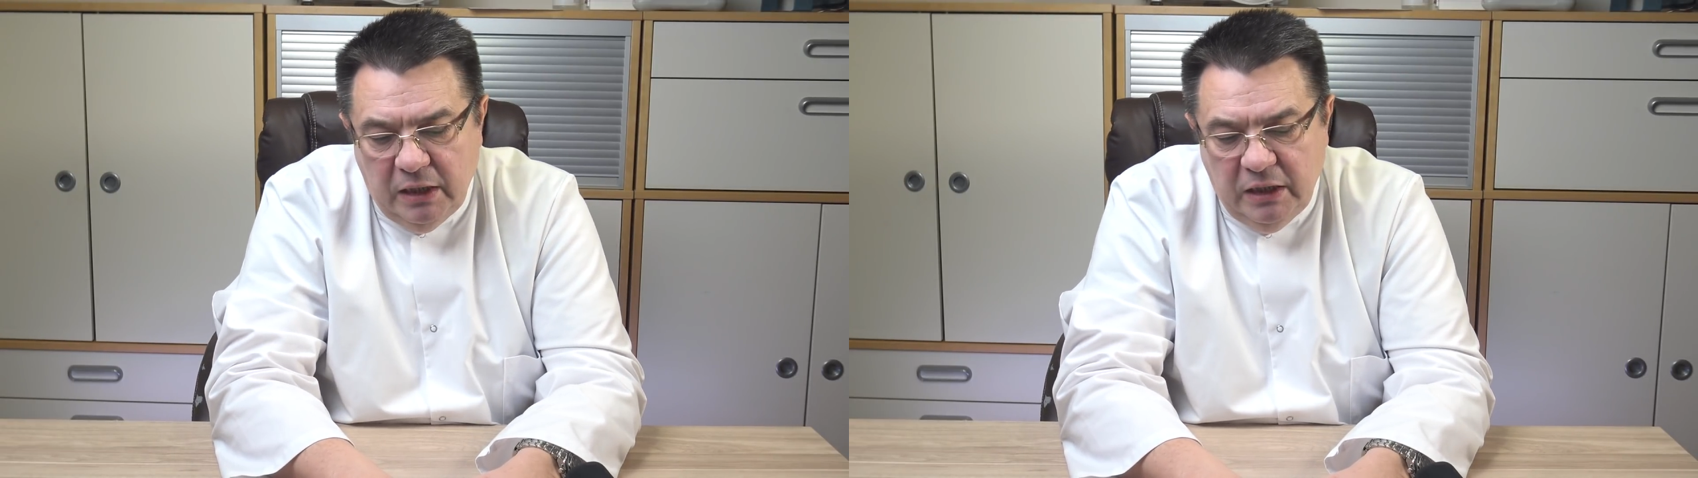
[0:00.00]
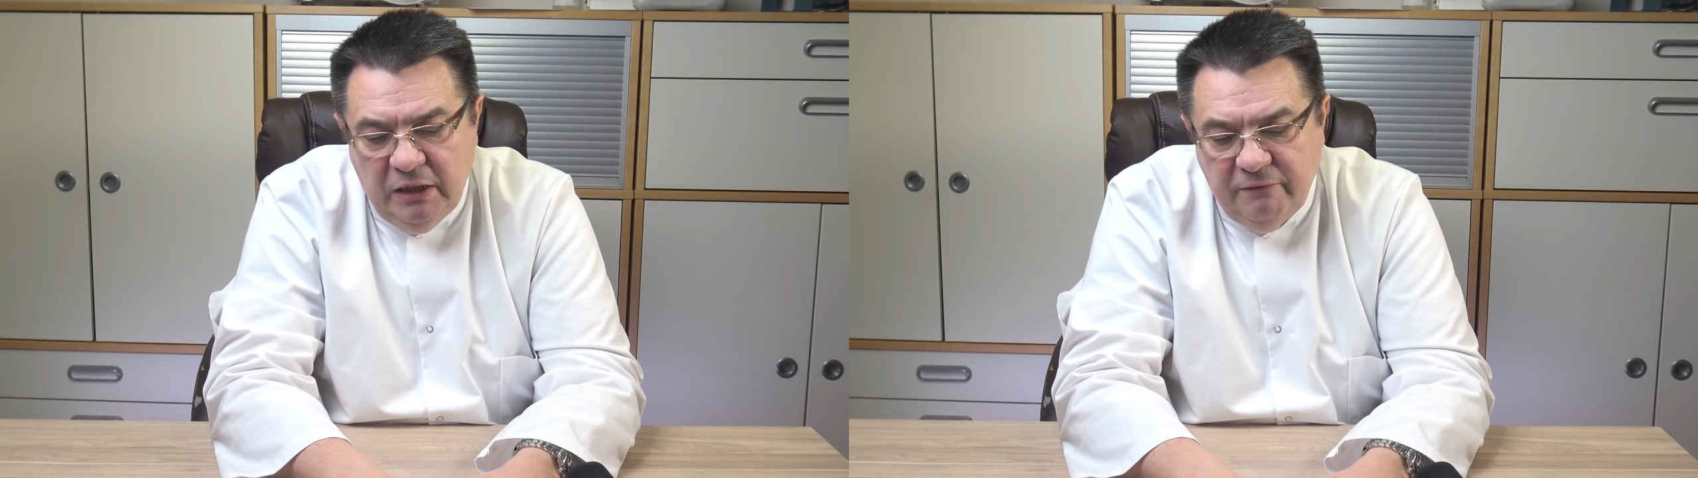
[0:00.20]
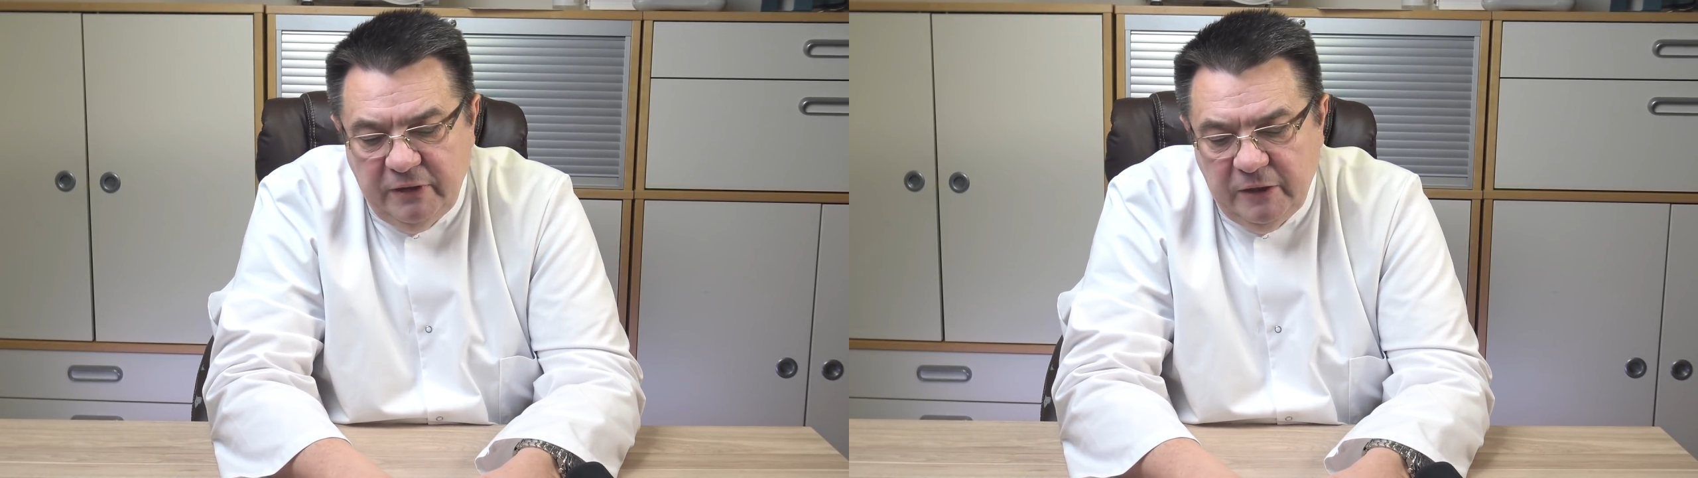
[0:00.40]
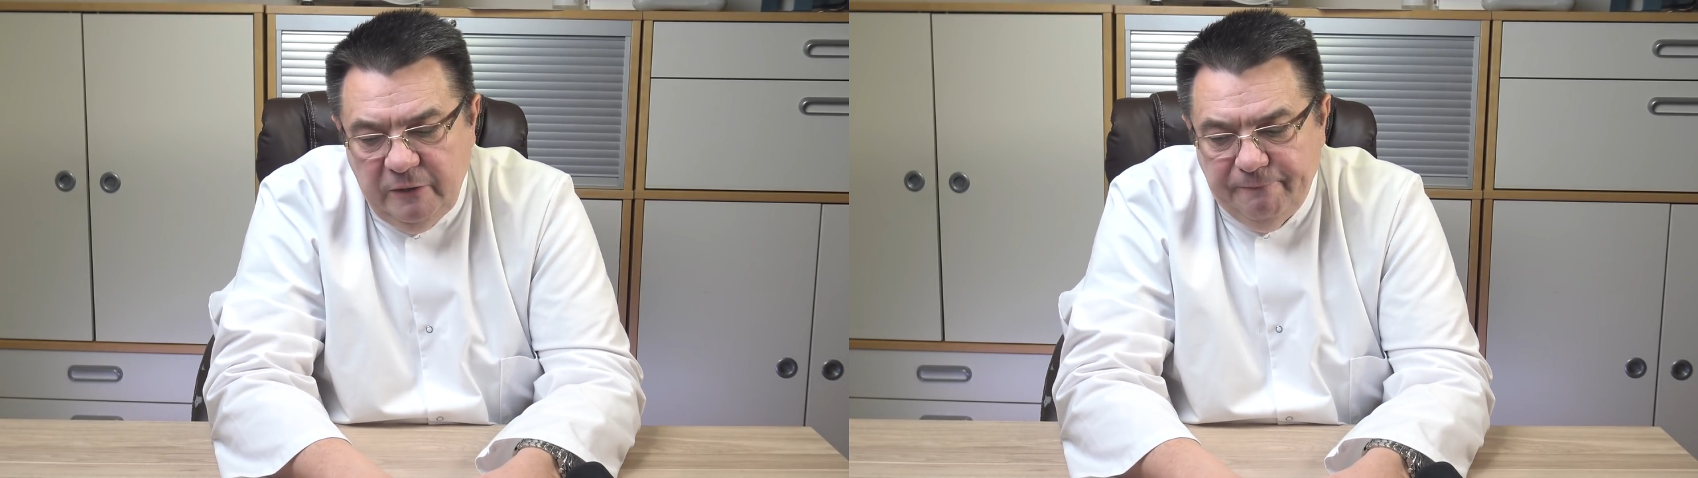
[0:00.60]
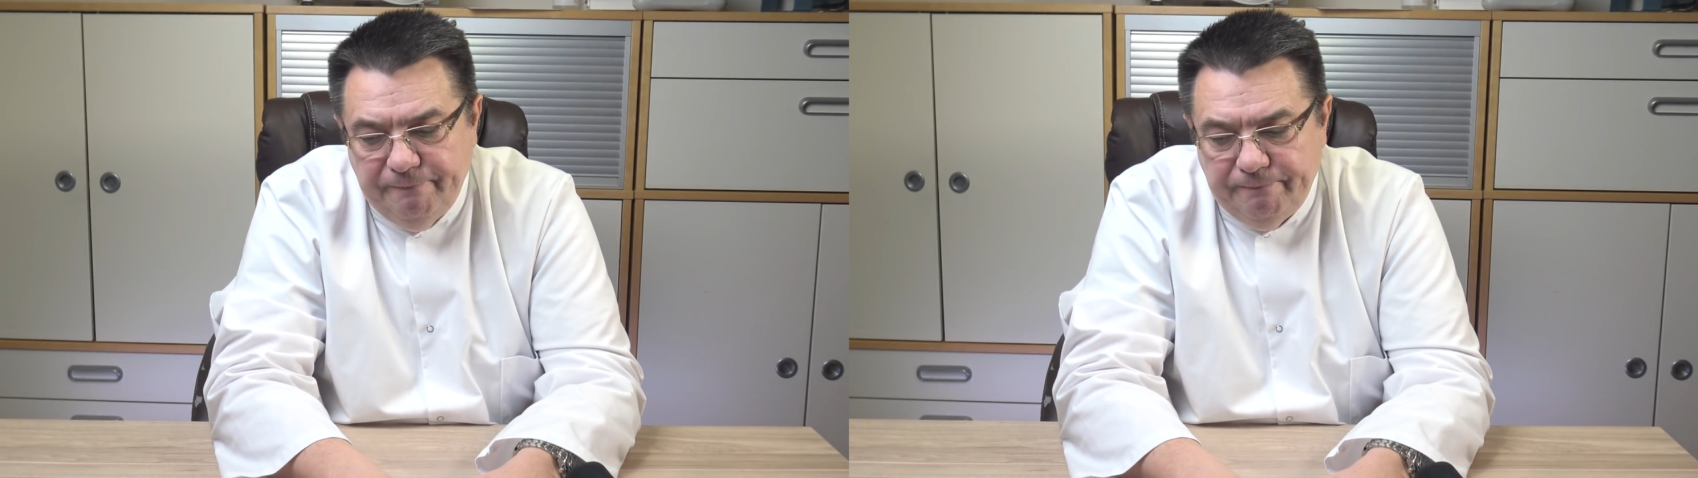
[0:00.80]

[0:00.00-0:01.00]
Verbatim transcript: говорил